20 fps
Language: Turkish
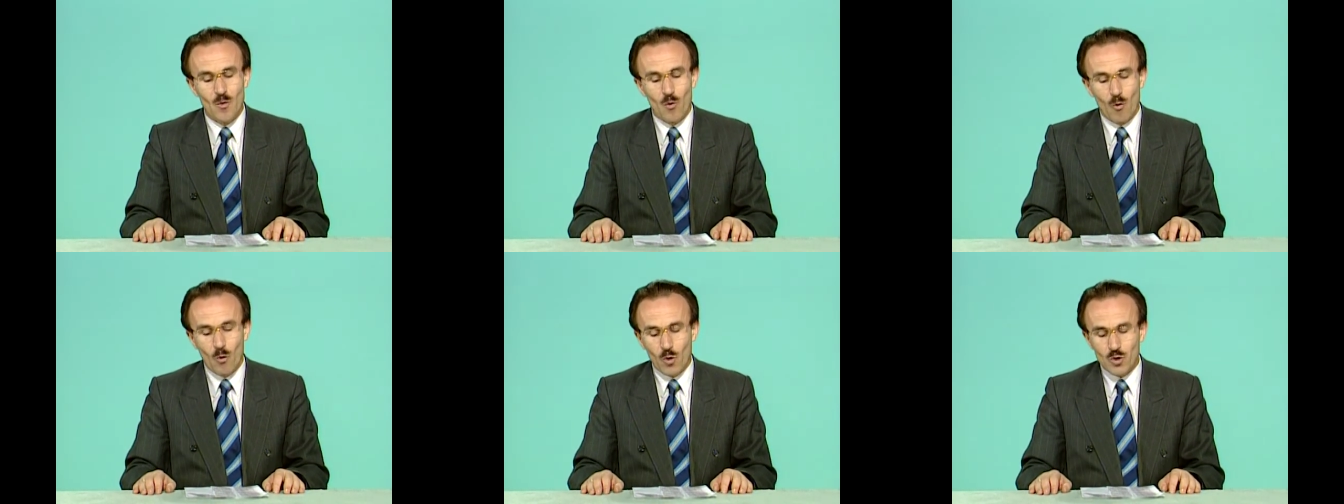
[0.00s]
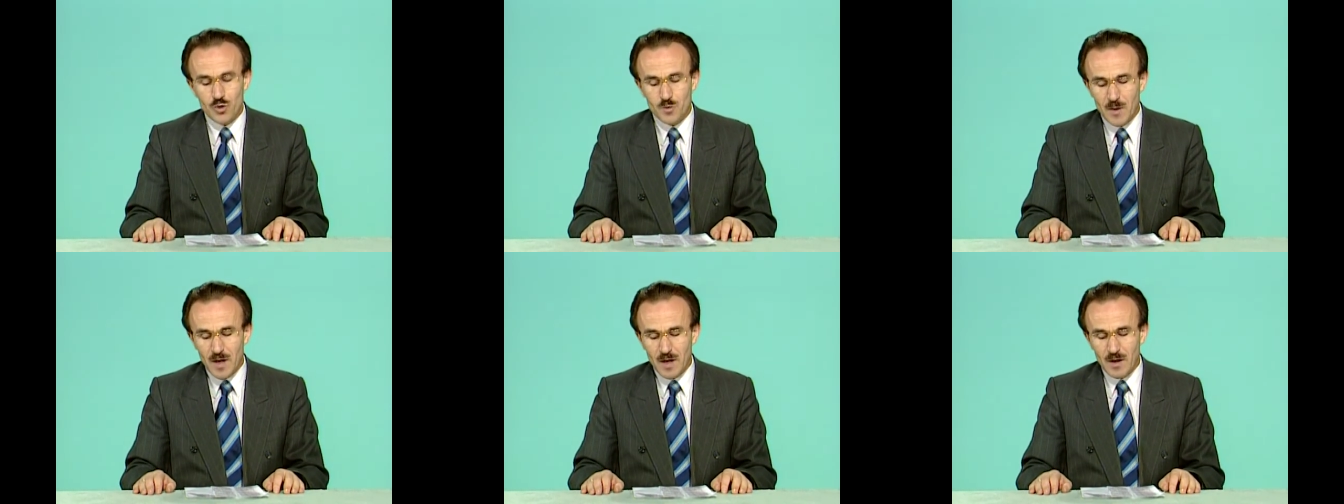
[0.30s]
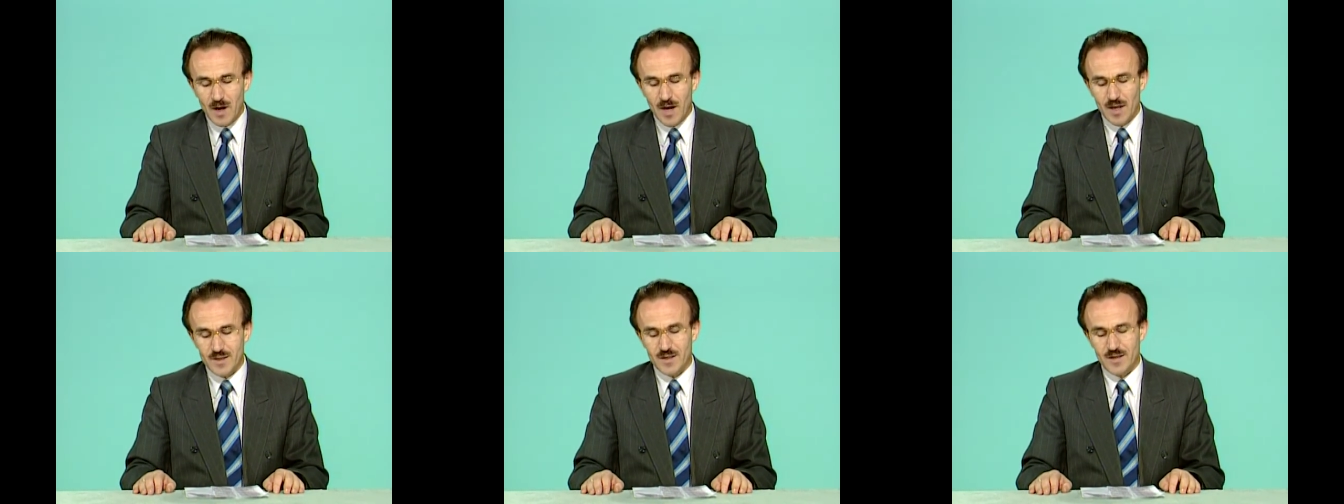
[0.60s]
Osman
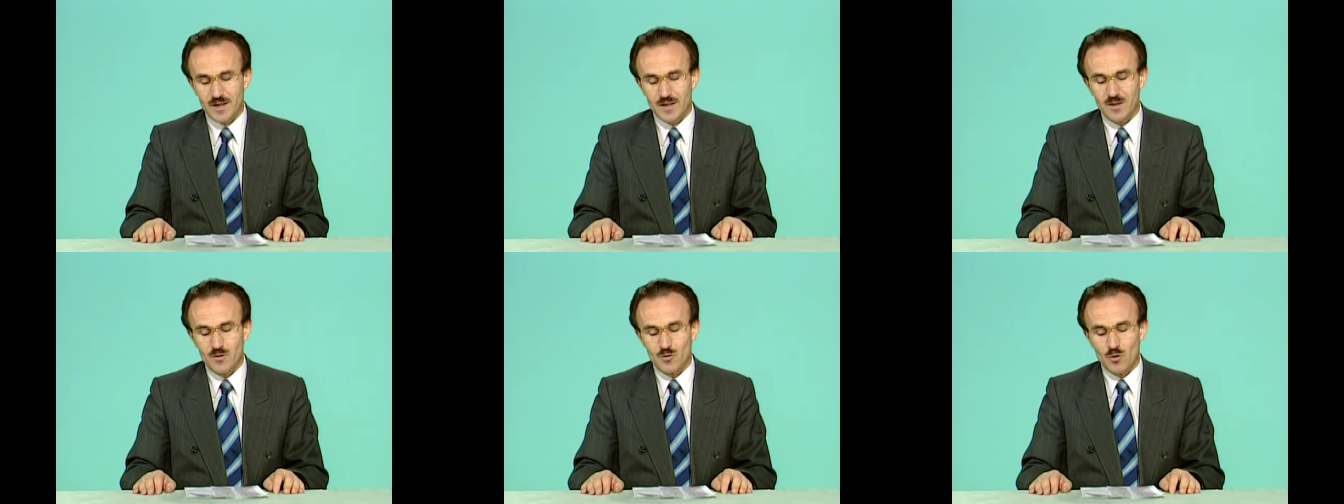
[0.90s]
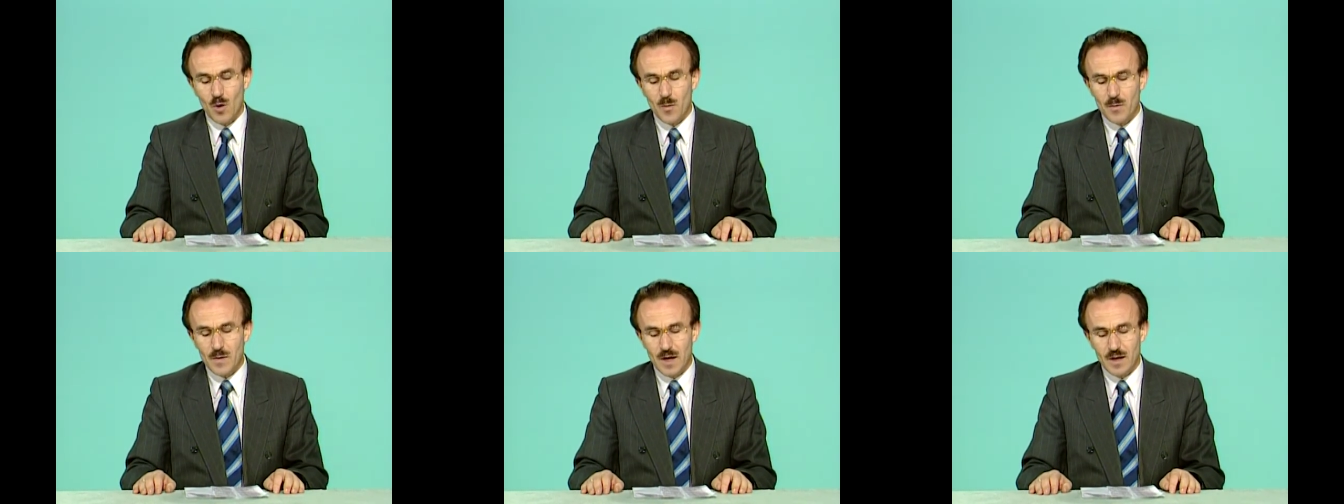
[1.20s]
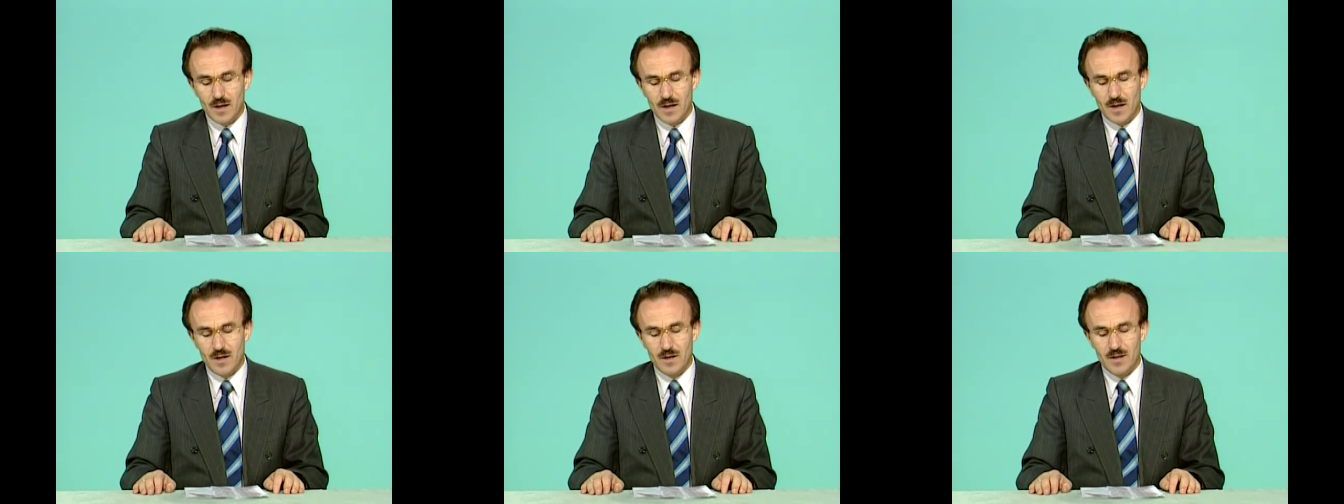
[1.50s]
Gazi'nin
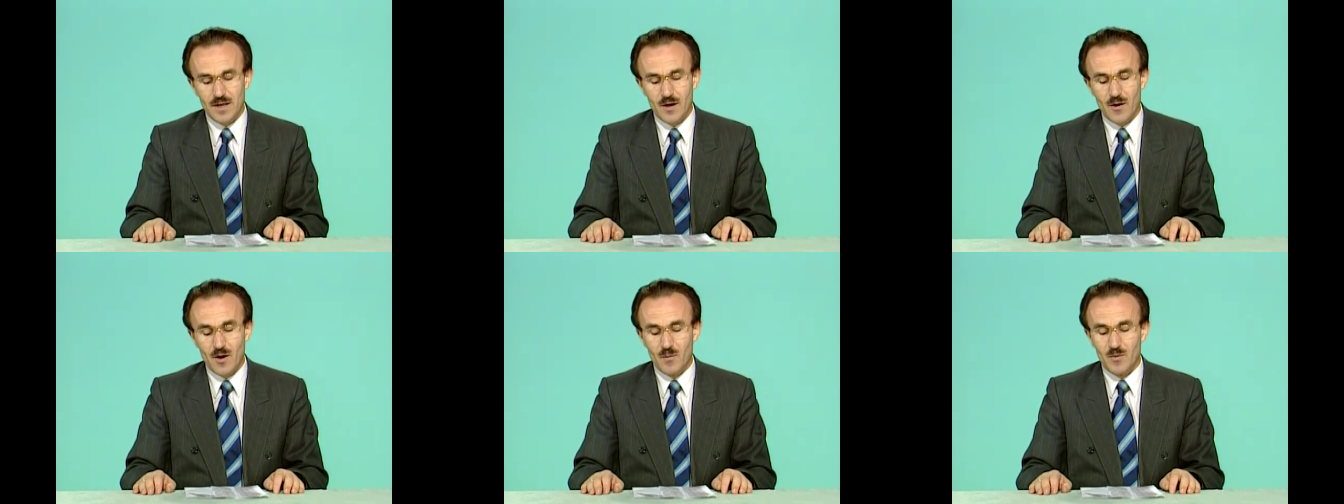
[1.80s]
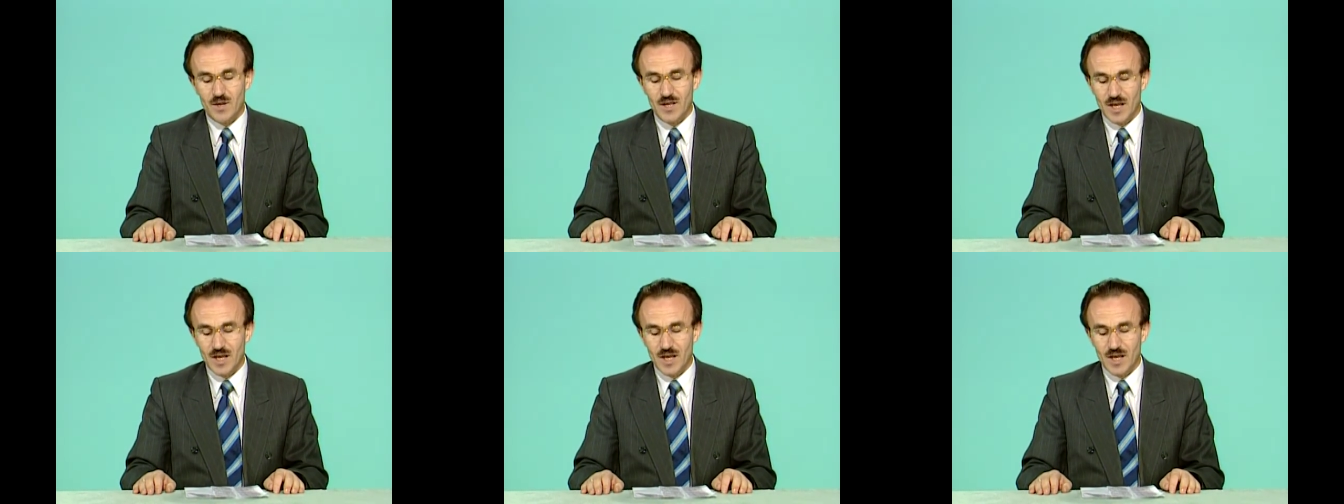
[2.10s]
topraklarını devamlı